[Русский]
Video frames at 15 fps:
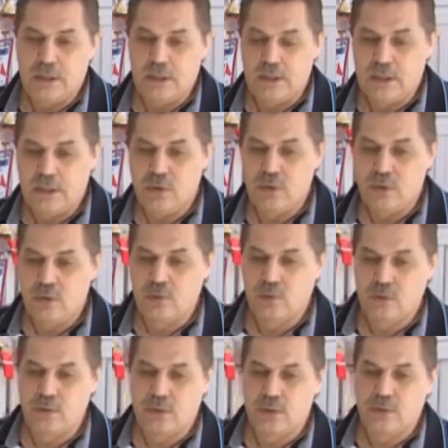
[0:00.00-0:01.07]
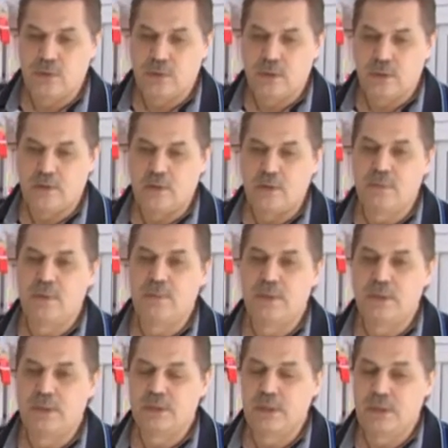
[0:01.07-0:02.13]
и огонь и воду, за которую мы
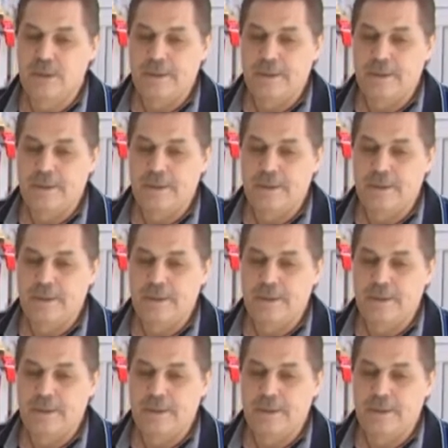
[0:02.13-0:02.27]
бились,